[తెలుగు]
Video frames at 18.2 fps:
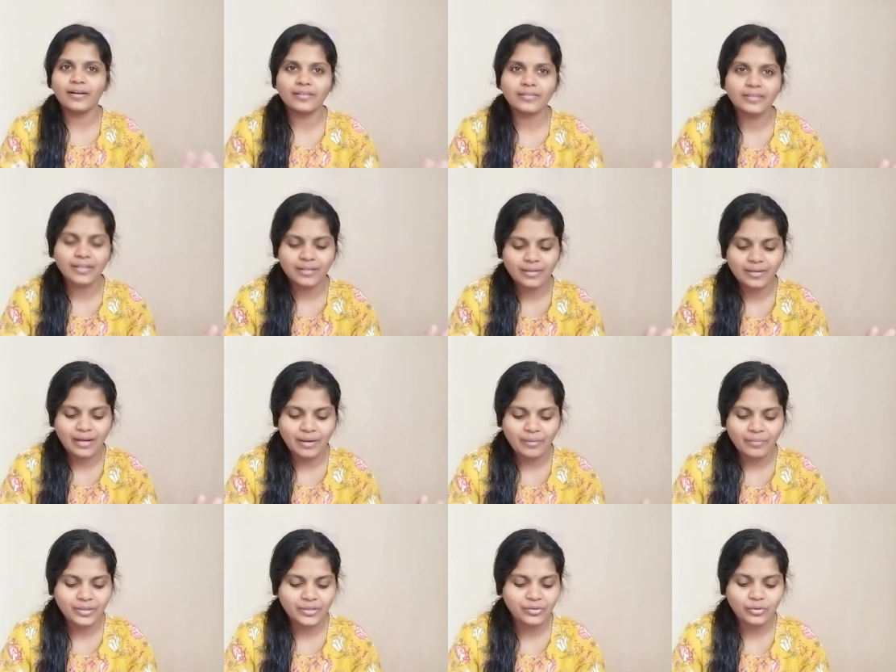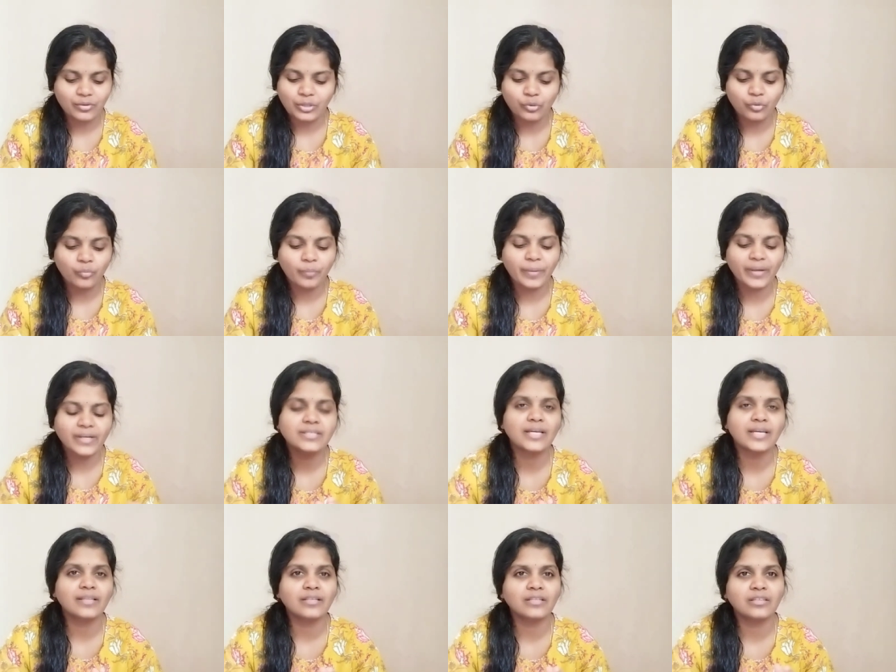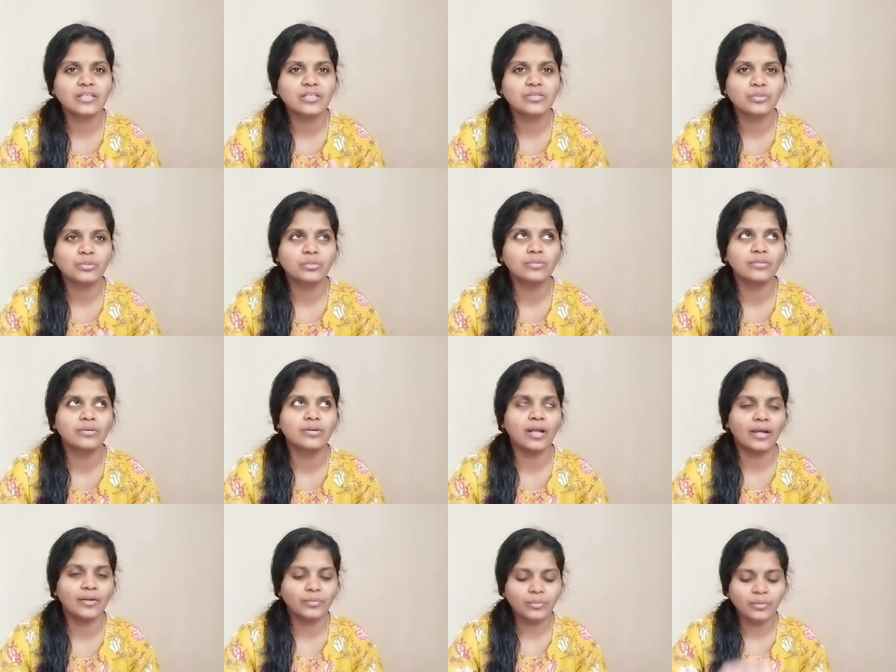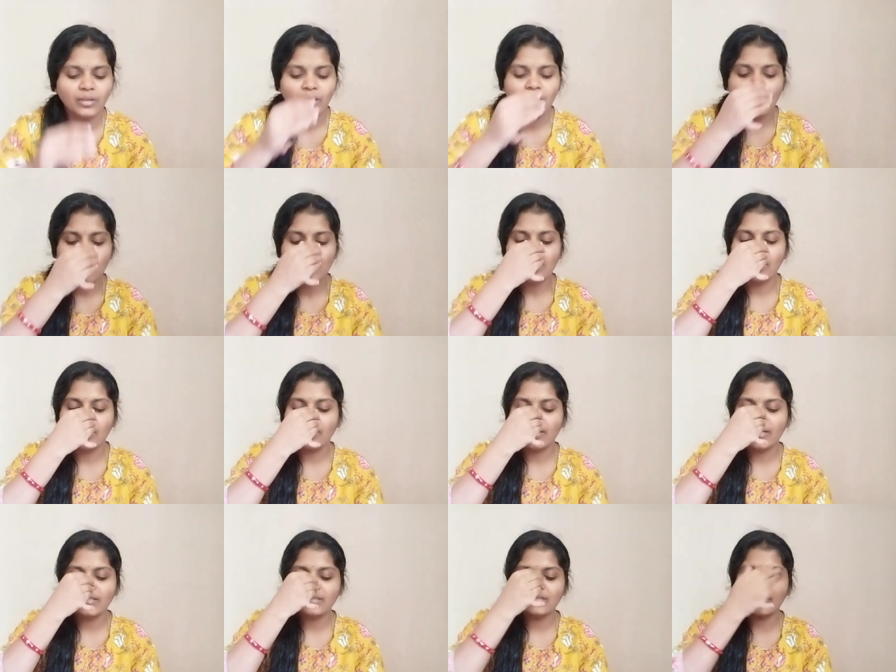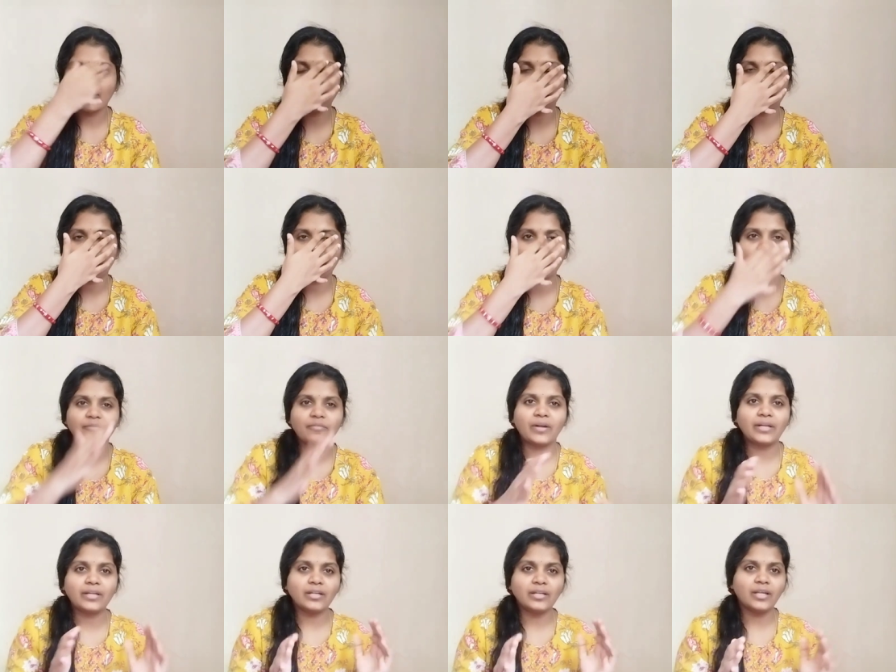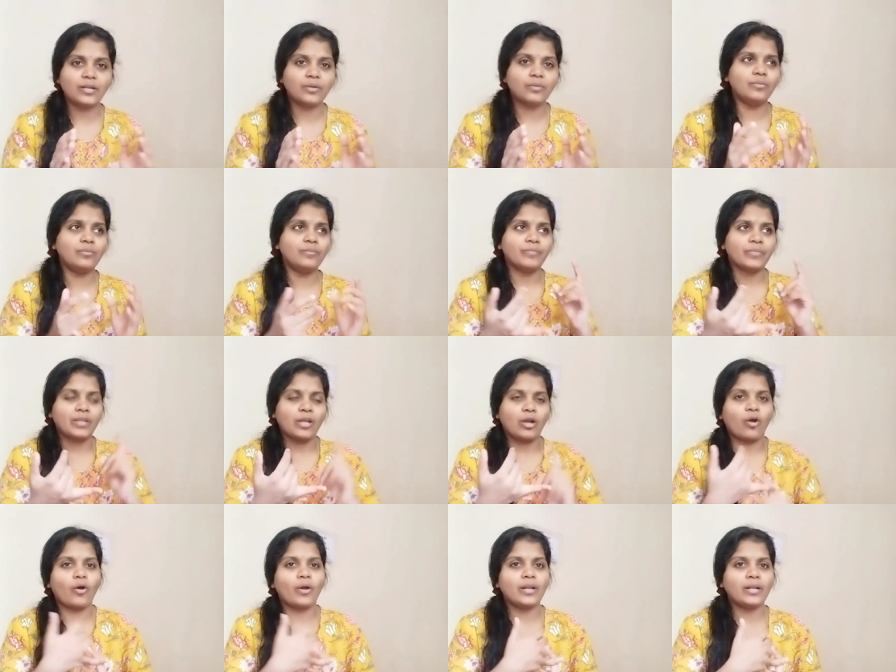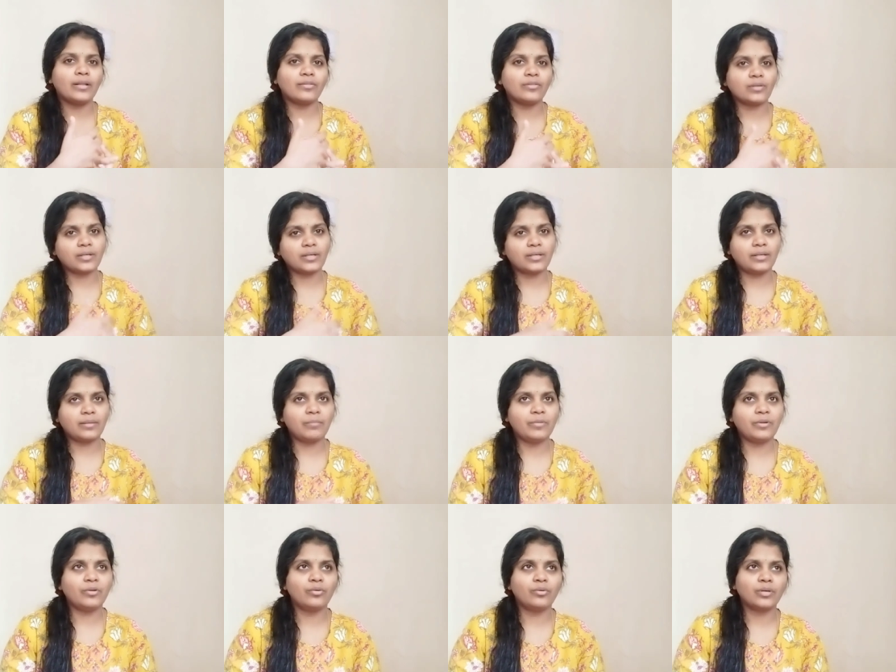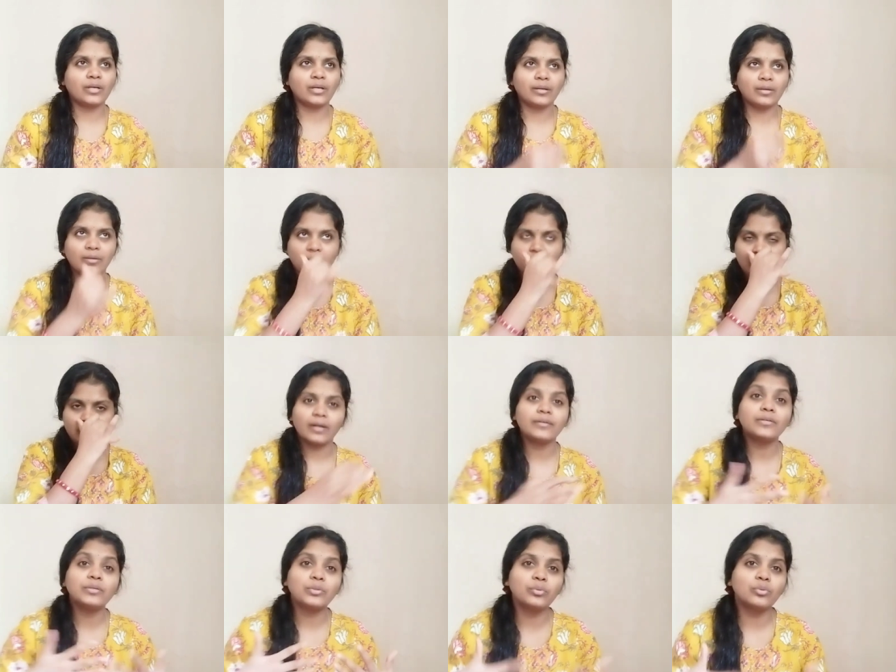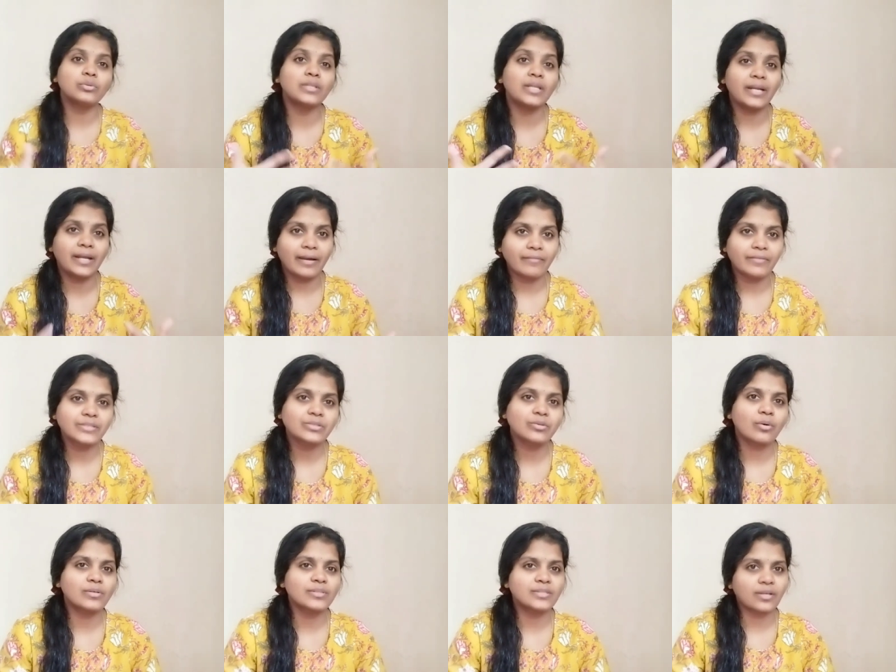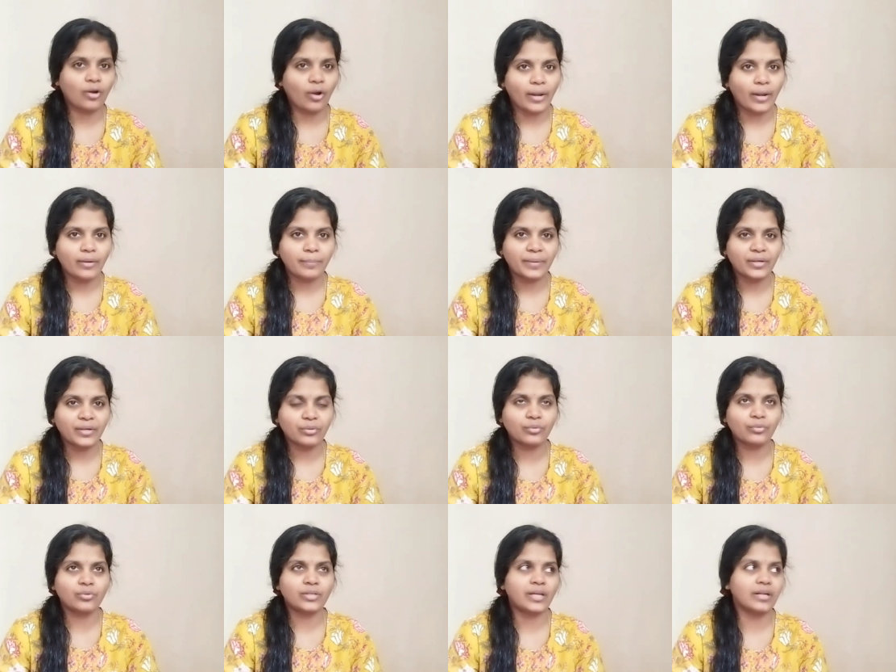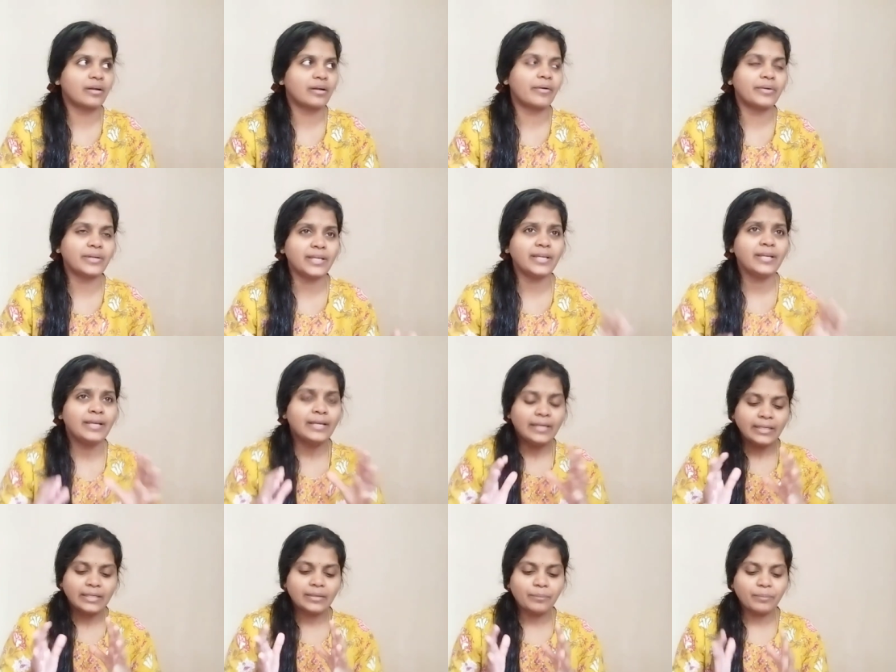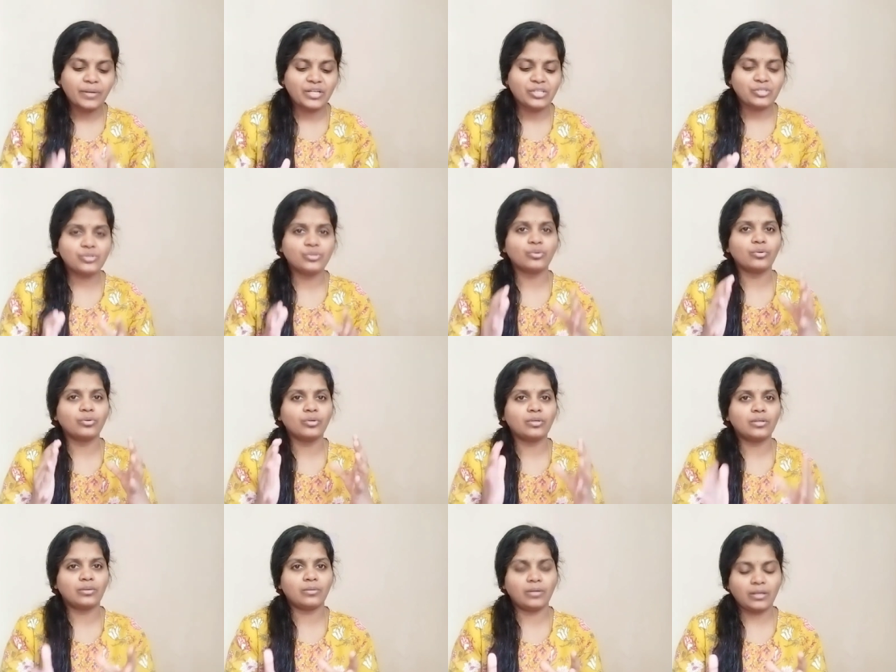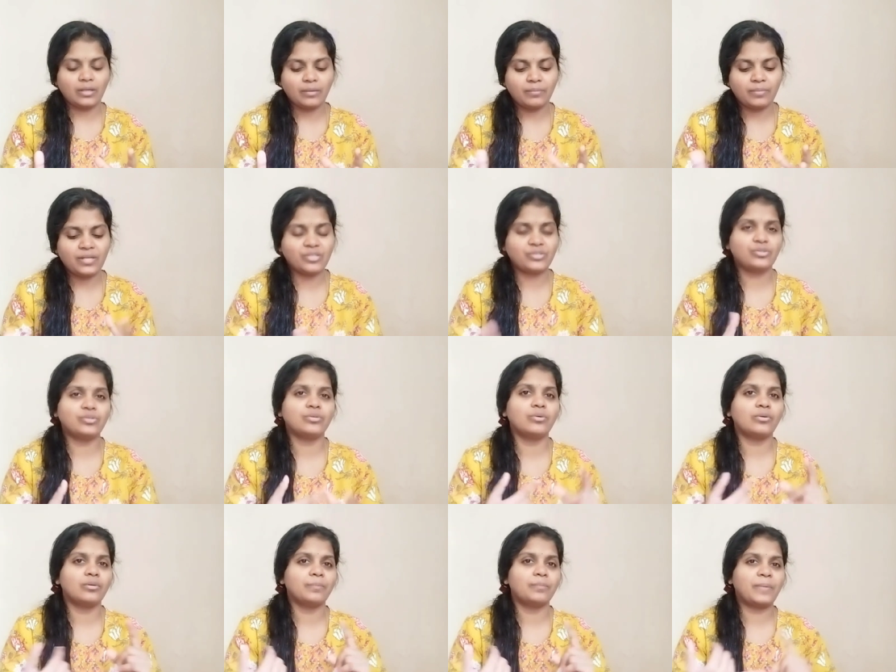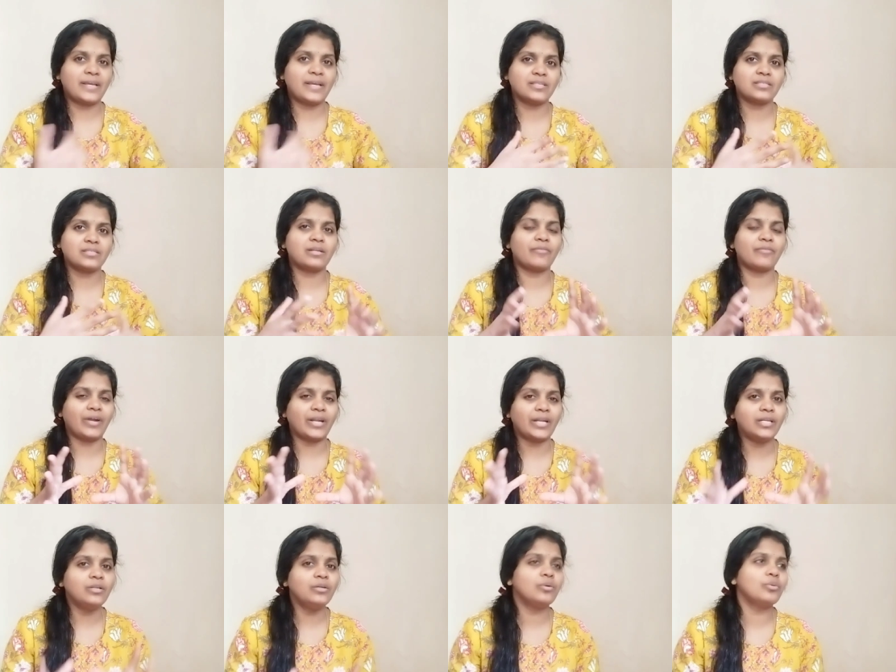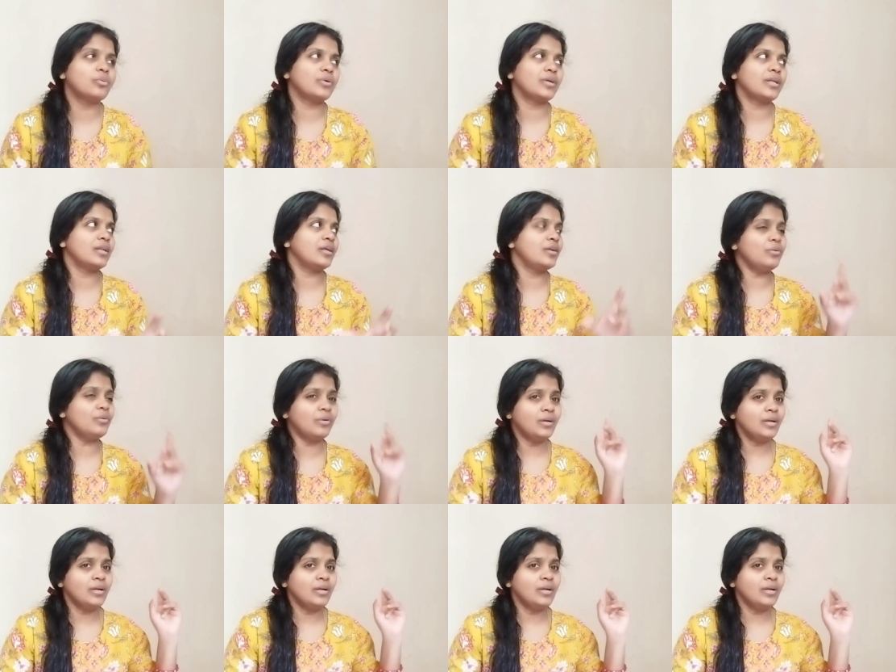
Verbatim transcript: ఆడతారు కాబట్టి ఒక టూ పేడ్స్ అయితే తీసుకుంటున్నాను నెక్స్ట్ ఏంటంటే ఇవన్నీ నేను ఆయిల్ ఎందుకంటే మిన్నుకి టూ త్రీ అవర్స్కి ఒకసారి ఆయిల్ పెడుతూ ఉంటాను కాబట్టి ఈ బ్రష్ షూట్ ఈ బ్రష్ పేస్ట్ ఇవన్నీ కూడా నేను